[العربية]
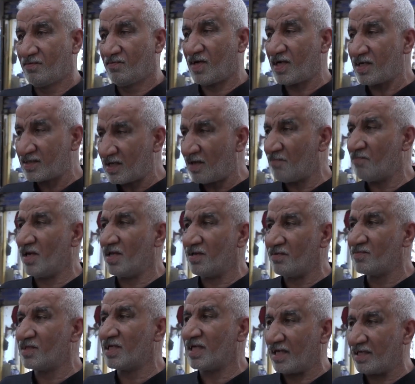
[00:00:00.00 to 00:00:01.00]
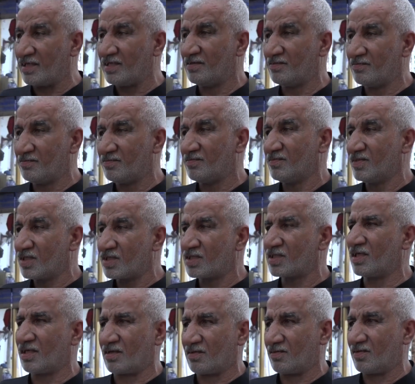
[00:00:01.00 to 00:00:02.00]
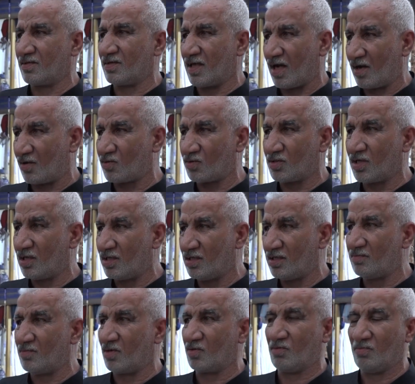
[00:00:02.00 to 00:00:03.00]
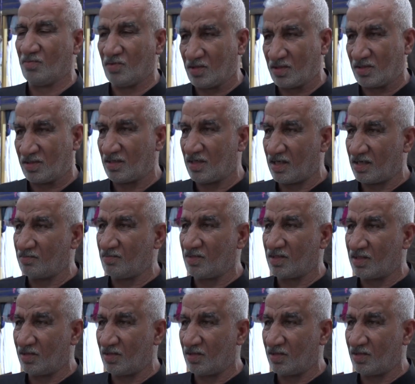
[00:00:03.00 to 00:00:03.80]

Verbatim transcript: فنتامل انه يعني يصير اكو دعم اكو اسناد من